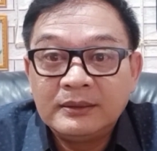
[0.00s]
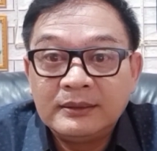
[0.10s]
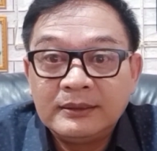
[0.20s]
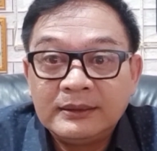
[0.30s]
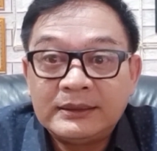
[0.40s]

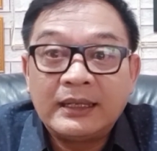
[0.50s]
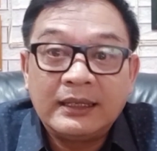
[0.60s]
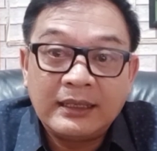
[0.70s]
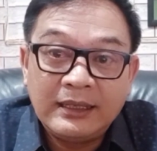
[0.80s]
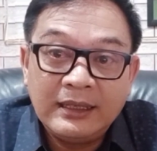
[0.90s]

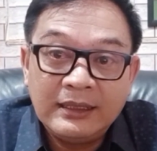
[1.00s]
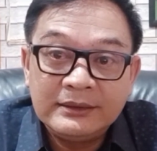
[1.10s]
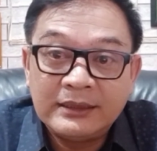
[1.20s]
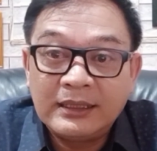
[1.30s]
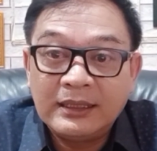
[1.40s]
janganlah ya
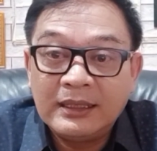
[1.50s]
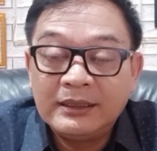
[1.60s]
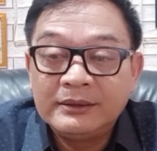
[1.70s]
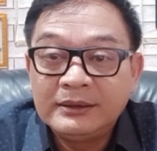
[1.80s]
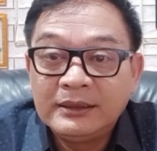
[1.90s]
janganlah
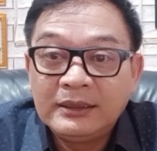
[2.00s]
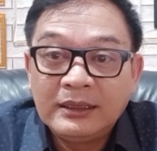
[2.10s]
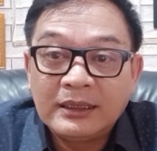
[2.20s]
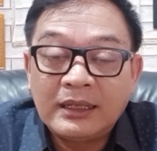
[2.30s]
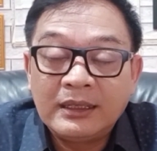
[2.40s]

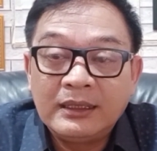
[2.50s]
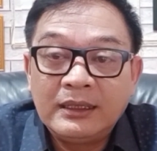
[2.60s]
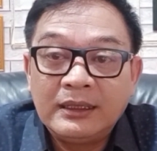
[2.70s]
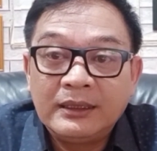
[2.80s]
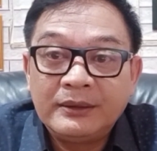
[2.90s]

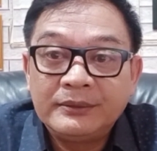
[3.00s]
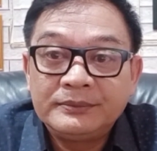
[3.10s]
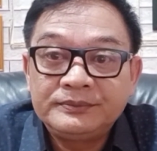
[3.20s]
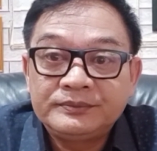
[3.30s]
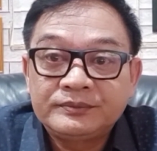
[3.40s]
karena
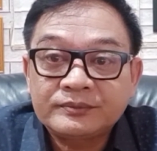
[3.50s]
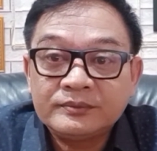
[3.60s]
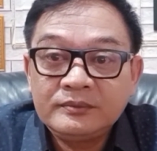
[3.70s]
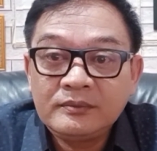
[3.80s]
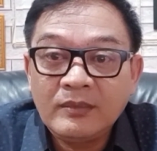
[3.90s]

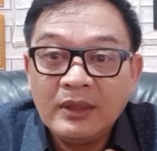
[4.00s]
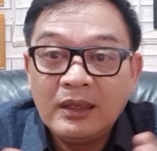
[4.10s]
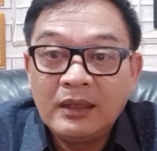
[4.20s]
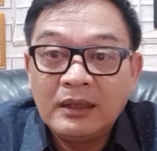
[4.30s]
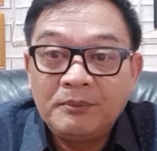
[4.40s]

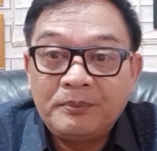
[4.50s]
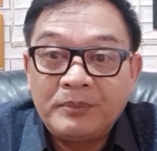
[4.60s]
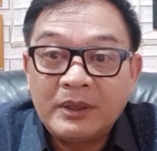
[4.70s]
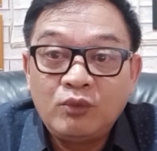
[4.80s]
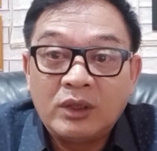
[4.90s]
perbuatan eh,
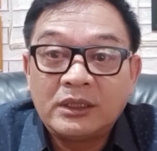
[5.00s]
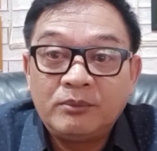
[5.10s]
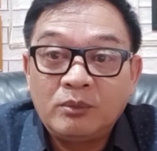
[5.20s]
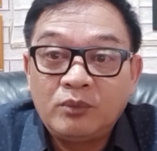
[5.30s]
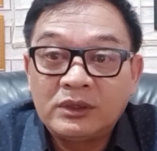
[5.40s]

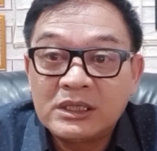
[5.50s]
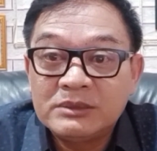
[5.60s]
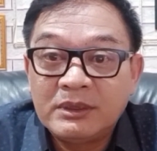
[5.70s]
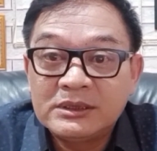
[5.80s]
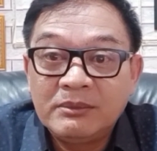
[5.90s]
perbuatan-perbuatan
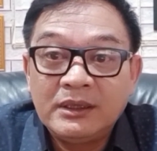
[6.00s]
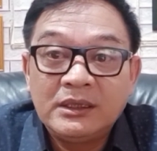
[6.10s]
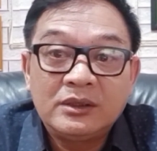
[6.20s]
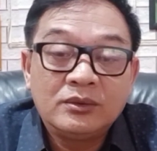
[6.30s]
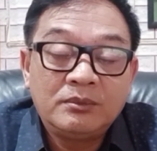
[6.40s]
semacam itu,
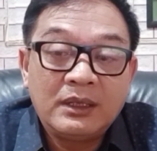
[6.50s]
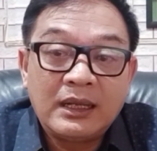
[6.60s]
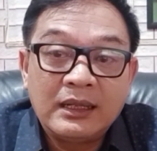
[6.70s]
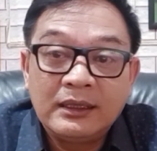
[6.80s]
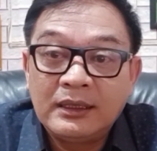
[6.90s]
itu
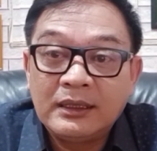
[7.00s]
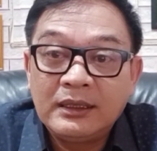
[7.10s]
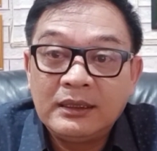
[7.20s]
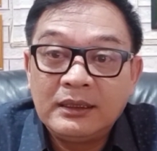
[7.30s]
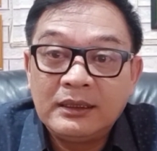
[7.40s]
melanggar
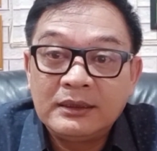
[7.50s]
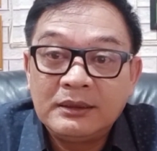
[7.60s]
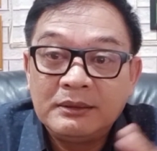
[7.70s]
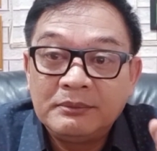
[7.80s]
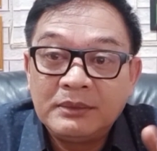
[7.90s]
uh,
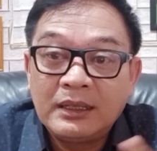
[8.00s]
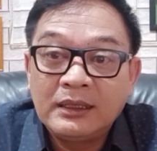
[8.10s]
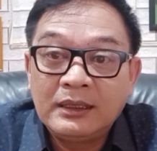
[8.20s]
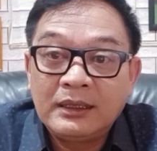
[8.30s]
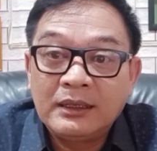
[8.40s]

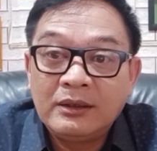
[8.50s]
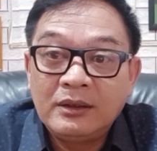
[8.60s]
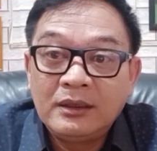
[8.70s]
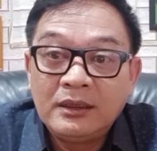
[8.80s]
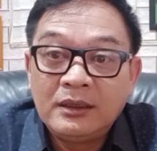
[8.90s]
melanggar
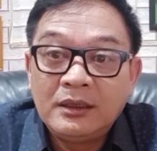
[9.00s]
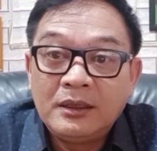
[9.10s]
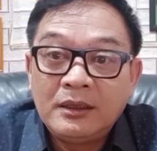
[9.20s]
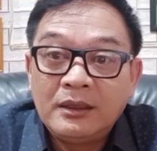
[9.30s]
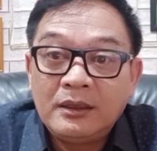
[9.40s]

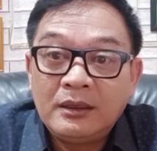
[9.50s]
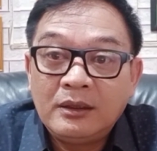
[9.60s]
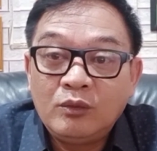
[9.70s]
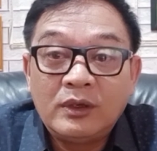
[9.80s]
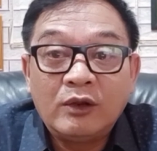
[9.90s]
eh,
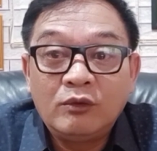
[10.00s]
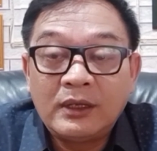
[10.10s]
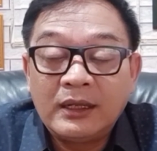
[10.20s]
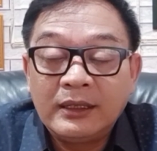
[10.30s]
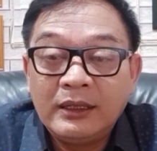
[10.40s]

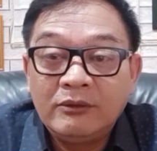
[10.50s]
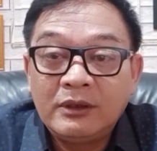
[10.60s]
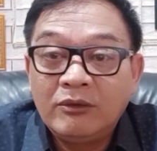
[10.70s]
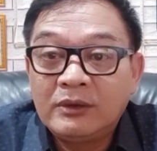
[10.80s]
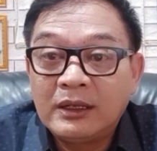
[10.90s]
undang-undang uh, ya
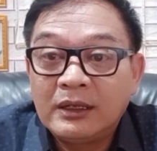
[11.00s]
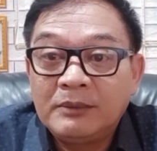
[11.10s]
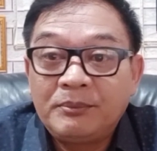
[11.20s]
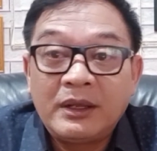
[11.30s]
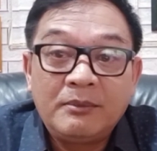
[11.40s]
undang-undang
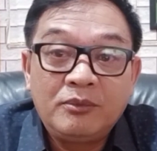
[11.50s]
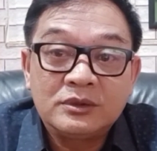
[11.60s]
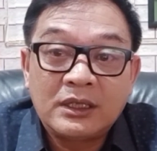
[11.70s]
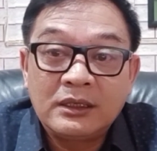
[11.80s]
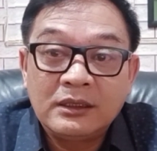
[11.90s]

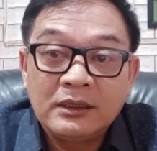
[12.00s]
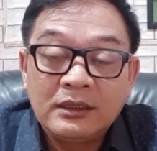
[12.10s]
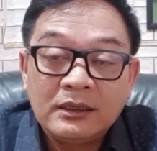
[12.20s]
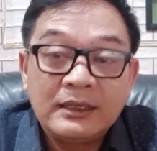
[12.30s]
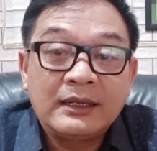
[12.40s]
penghapusan
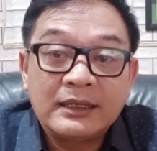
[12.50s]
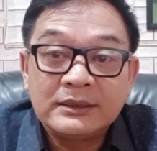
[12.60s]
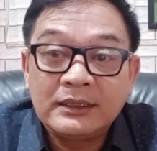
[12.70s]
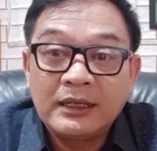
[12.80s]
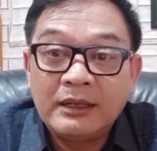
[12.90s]
kekerasan
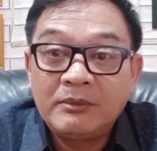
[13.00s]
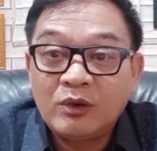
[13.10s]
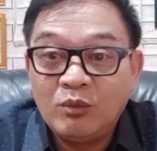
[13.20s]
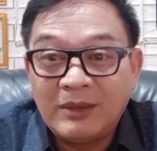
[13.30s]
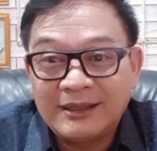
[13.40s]
dalam
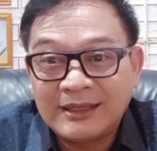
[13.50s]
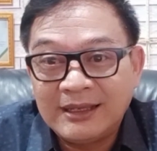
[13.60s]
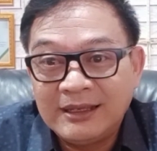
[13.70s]
rumah tangga.